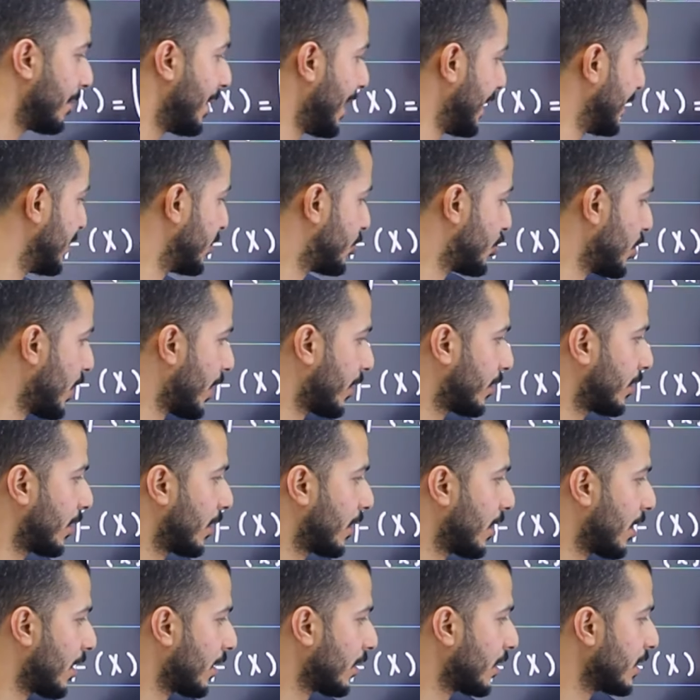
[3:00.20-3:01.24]
بعد إشارة
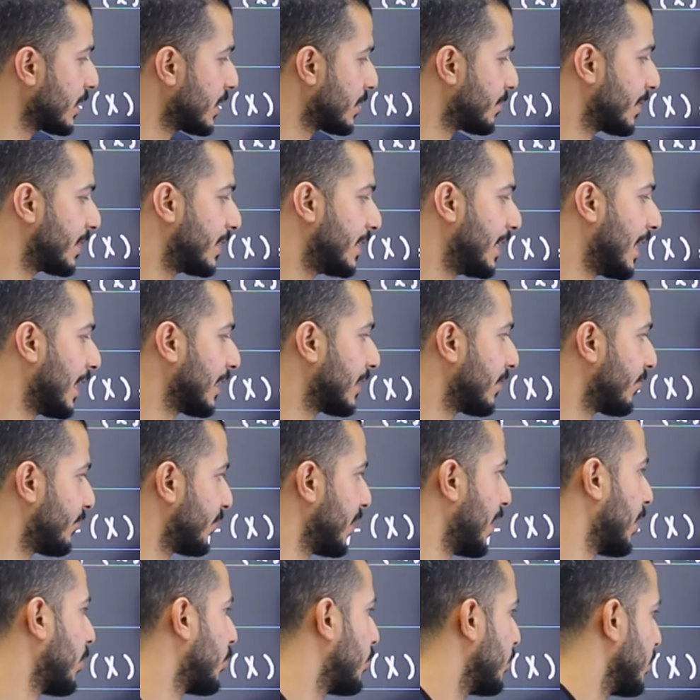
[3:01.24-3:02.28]
الناقص بدي إياك
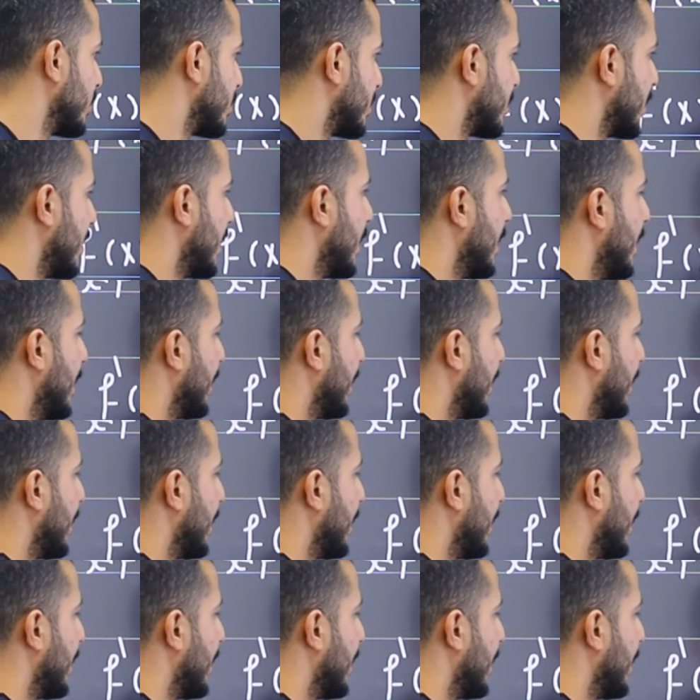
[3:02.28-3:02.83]
تفتح قوس